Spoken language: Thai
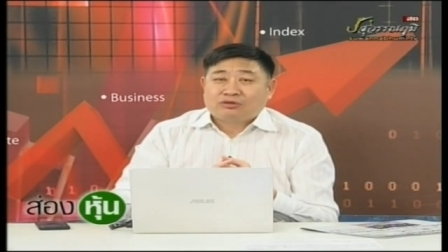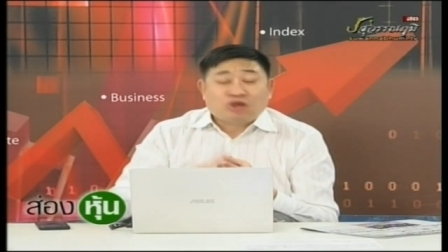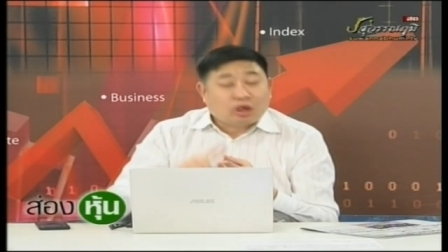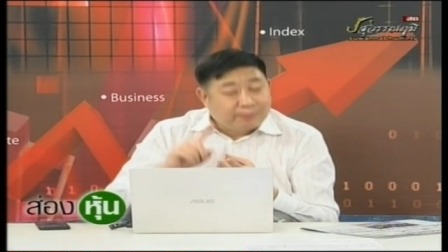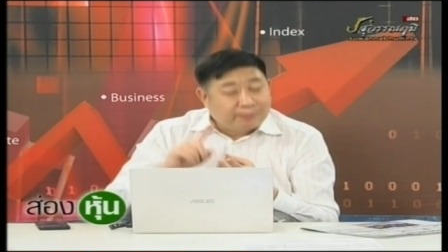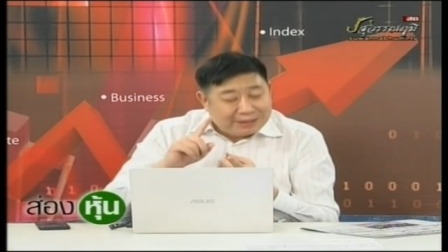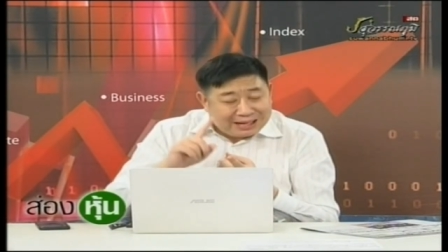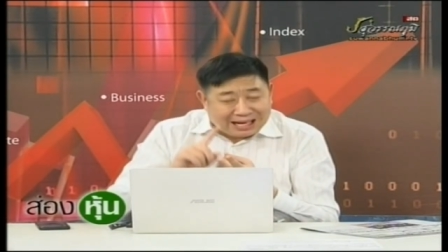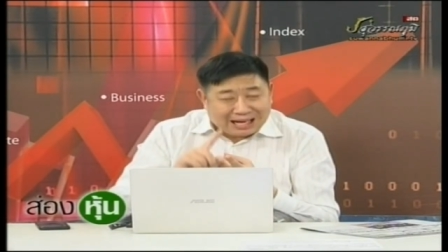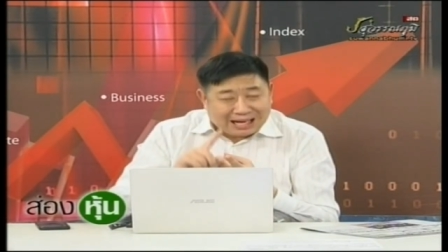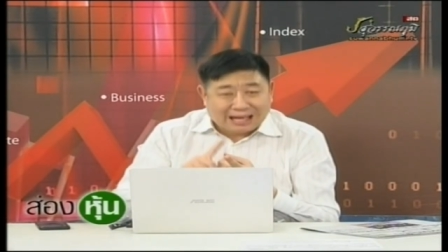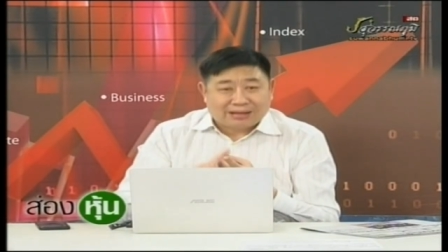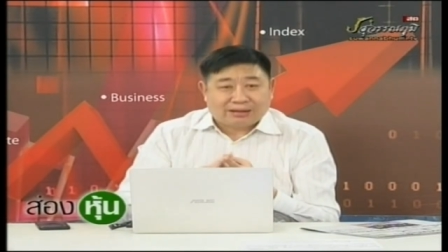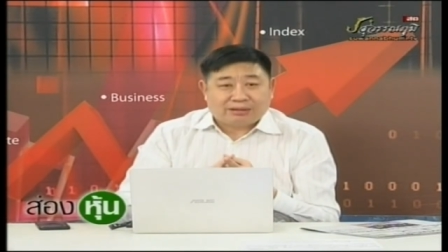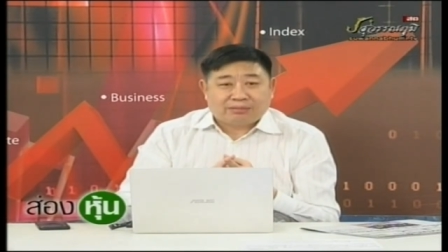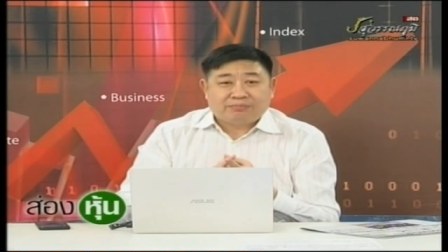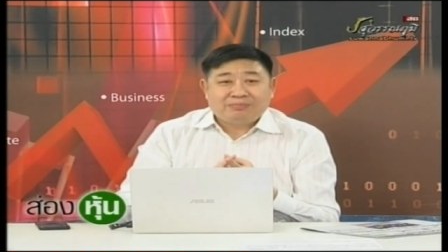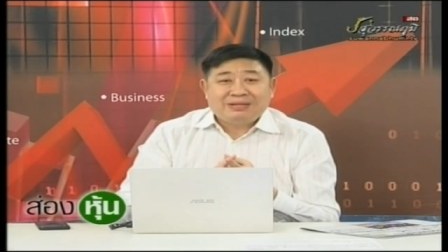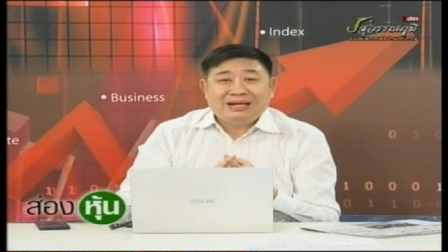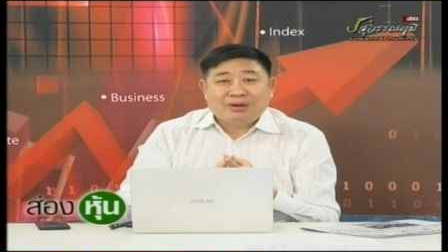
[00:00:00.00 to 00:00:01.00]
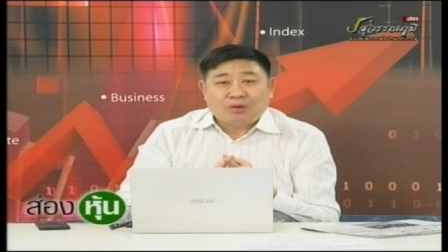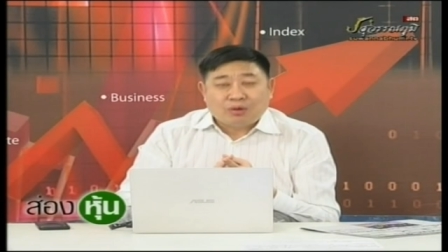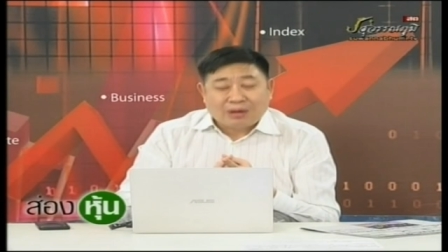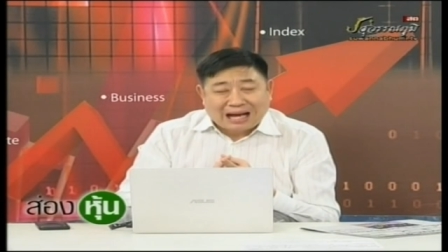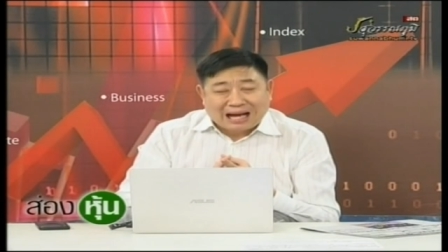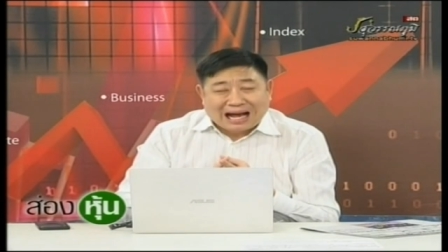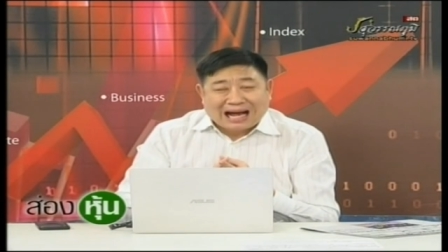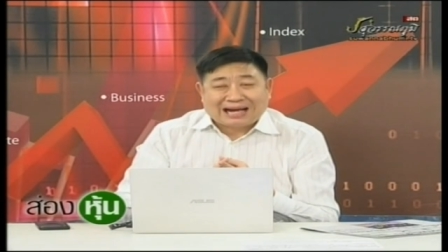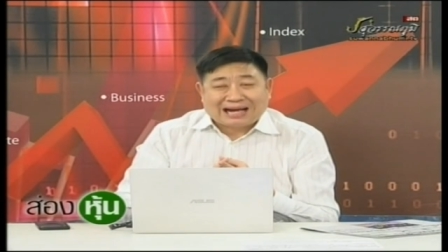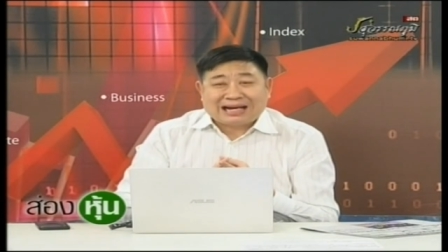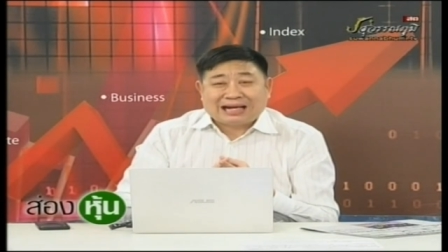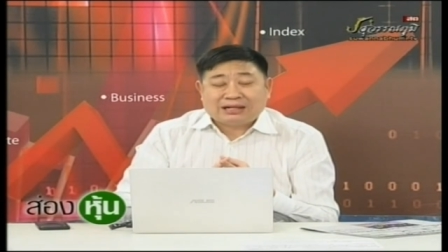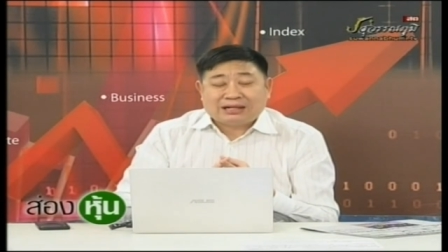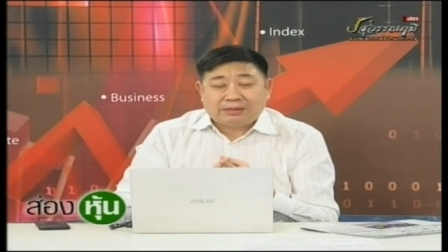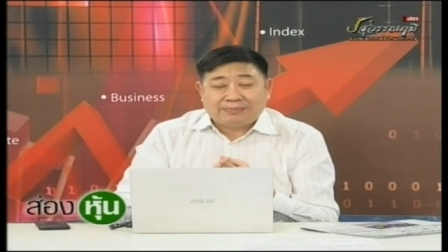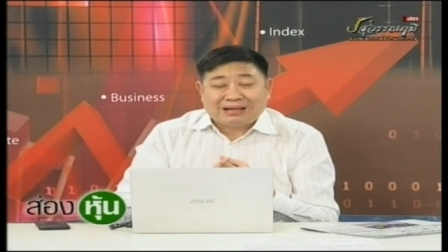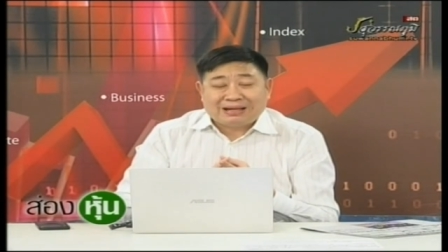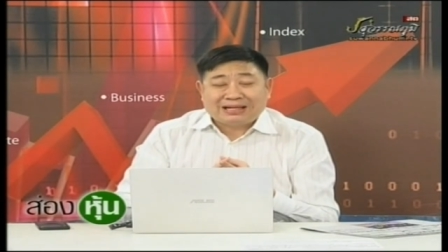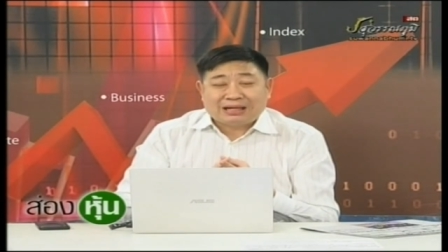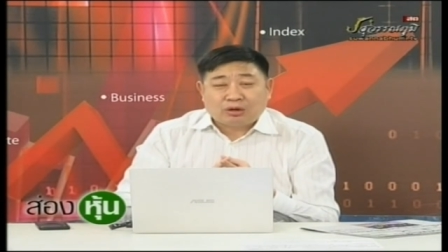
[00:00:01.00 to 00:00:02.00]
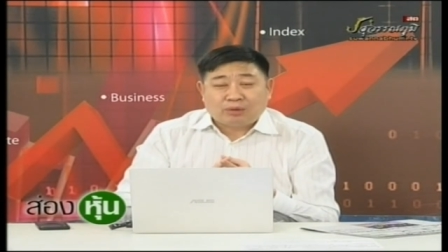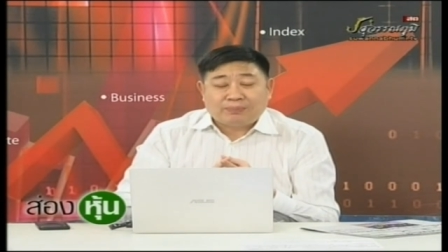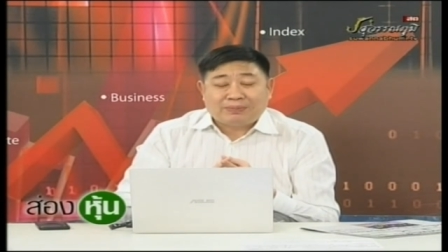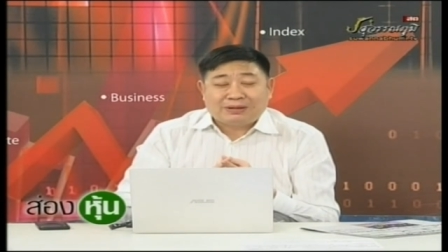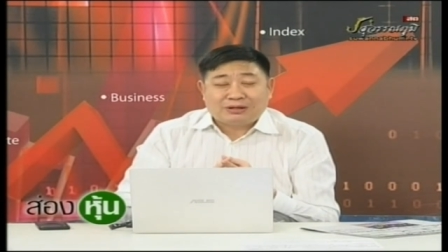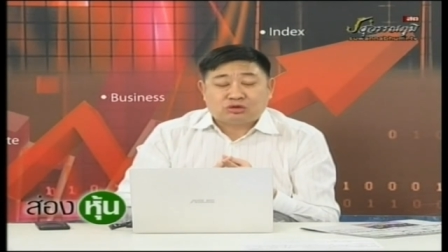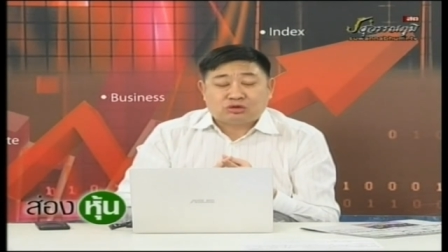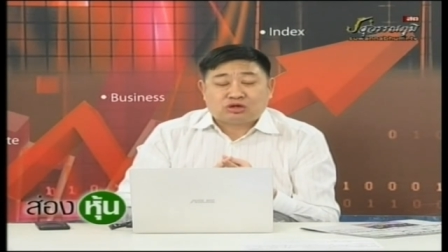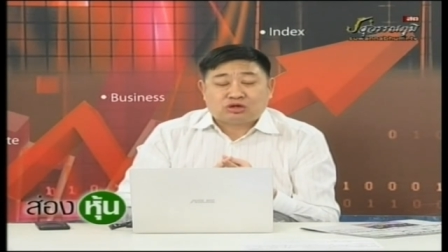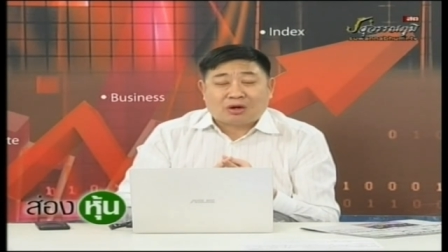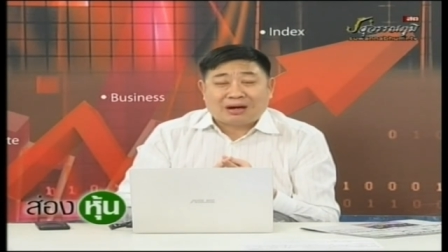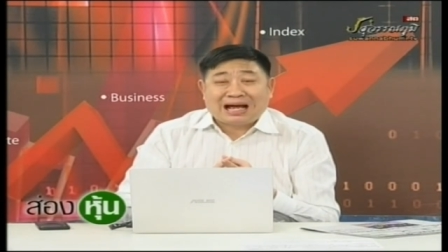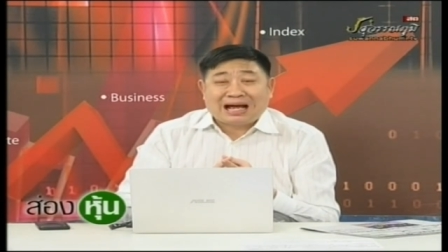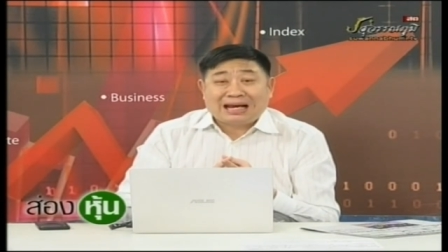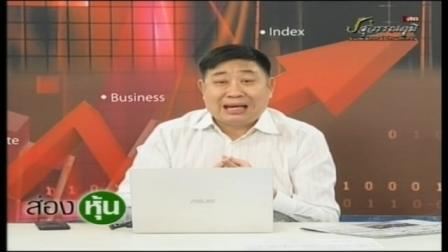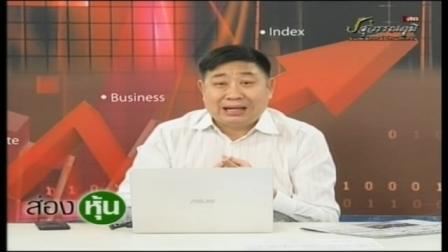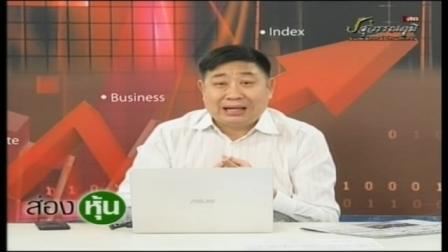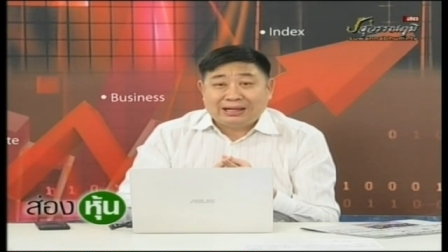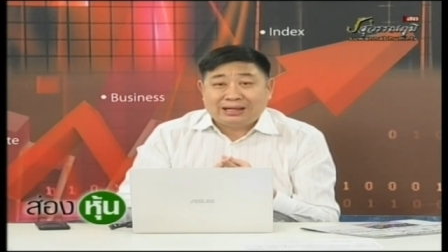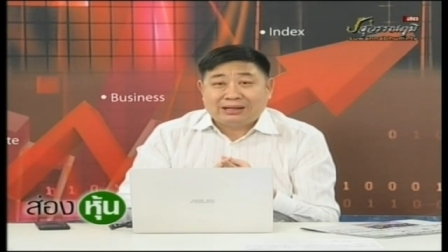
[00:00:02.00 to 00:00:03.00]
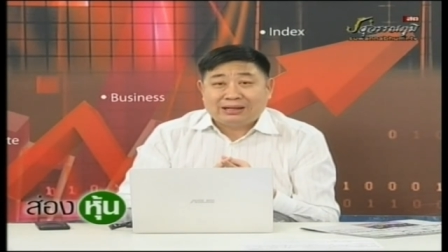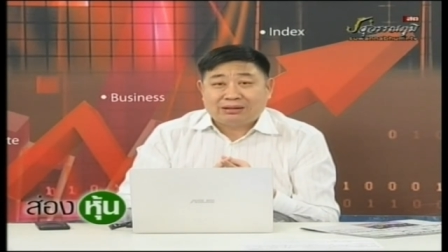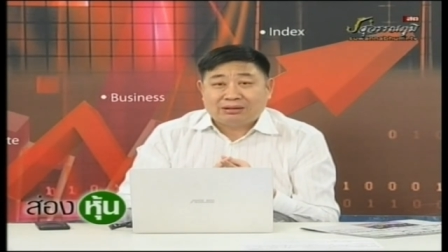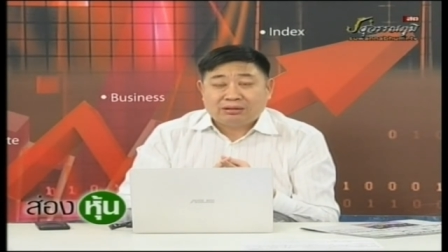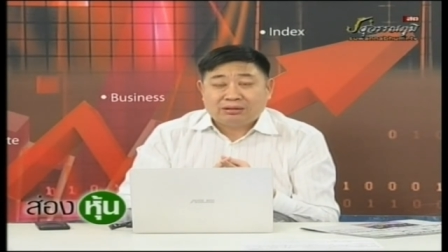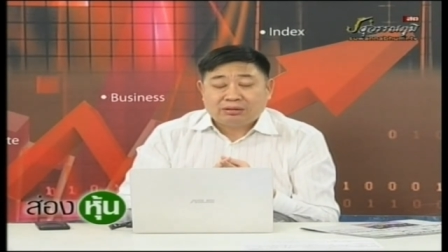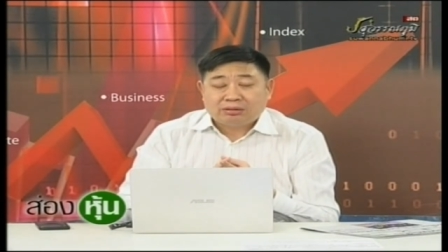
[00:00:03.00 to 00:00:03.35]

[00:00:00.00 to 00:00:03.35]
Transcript: ดอกเบี้ยมีโอกาสนะ ถึงแม้จะลดไปจุดสองห้าเหลือหนึ่ง